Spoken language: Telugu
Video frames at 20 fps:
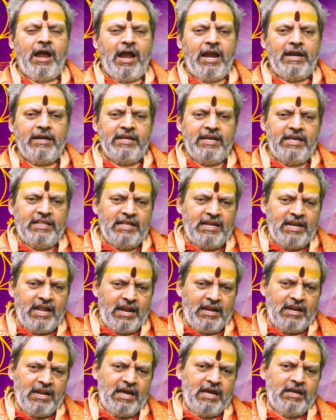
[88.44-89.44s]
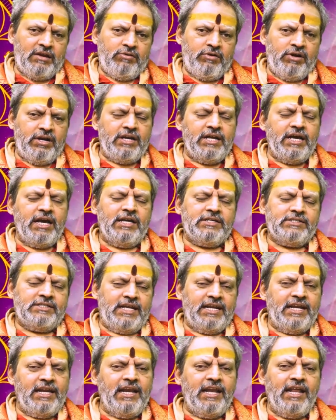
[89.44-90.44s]
అంటే ఏదన్నా అన్నారు అంటే
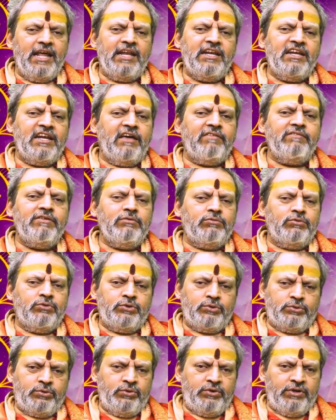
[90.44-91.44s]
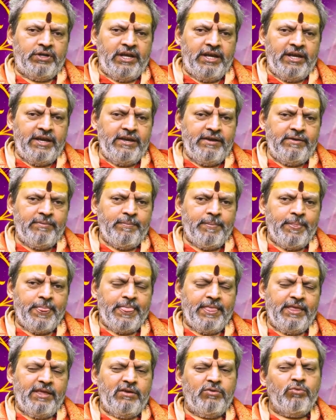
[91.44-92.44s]
సరేలే అని నవ్వి ఊరుకుంటే
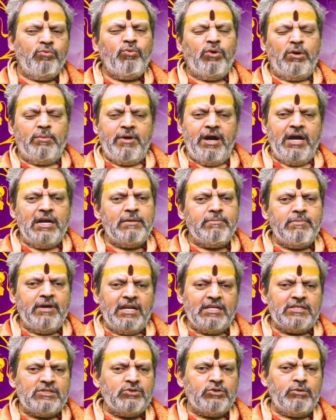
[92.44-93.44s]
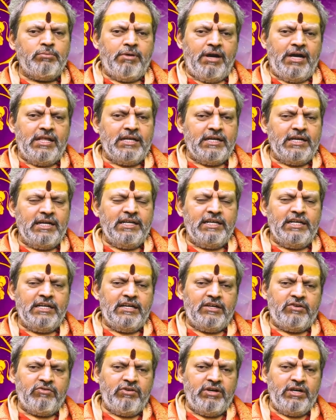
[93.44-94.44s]
ఒక మాట మనస్సుకు బాధ
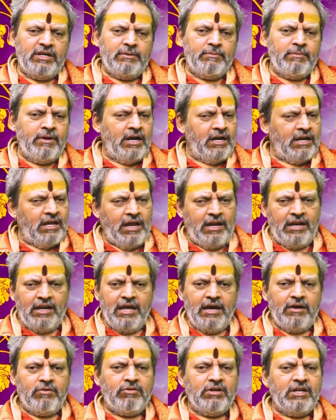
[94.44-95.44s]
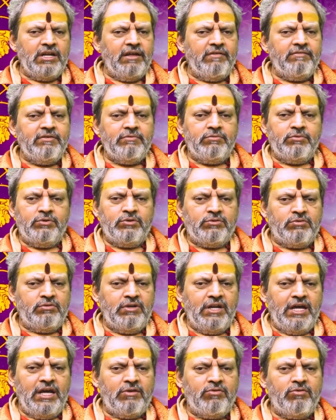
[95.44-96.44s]
కలిగినటువంటి మాట అన్నా కూడా నవ్వి
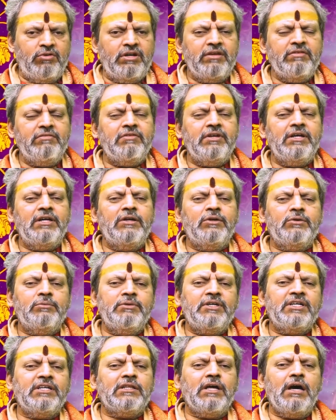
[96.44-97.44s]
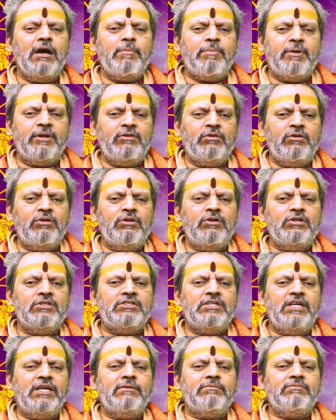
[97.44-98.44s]
ఊరుకున్నారు అంటే వీళ్ళు మిగతా పనుల్లో
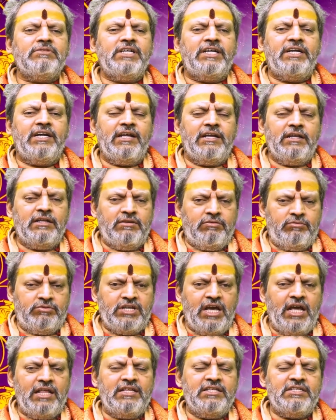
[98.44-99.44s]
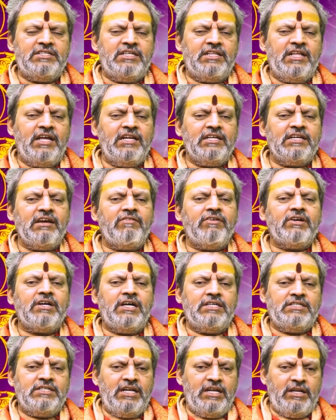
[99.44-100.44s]
జయం చేయడా సాధించేదానికి
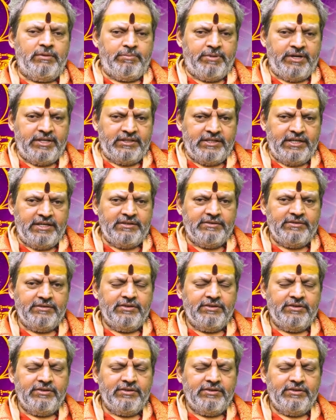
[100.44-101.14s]
అవకాశాలు ఏర్పడతాయి